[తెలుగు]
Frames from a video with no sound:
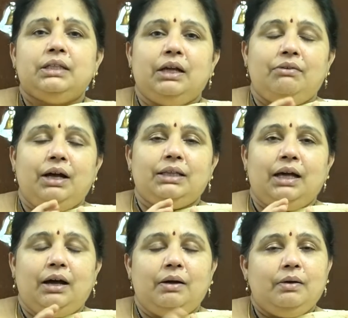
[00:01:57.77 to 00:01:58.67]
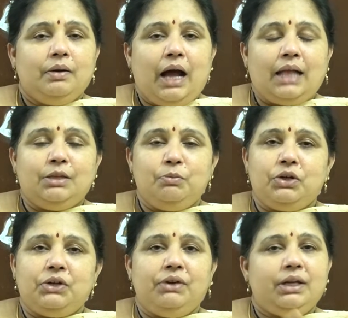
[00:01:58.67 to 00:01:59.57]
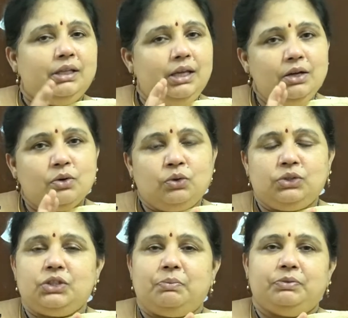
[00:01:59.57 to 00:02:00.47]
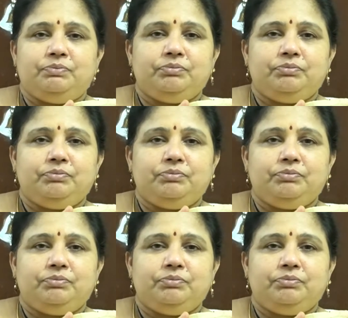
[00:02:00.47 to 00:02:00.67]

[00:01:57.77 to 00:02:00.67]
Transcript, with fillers: తర్వాత అతి ముఖ్యమైనది కుంచము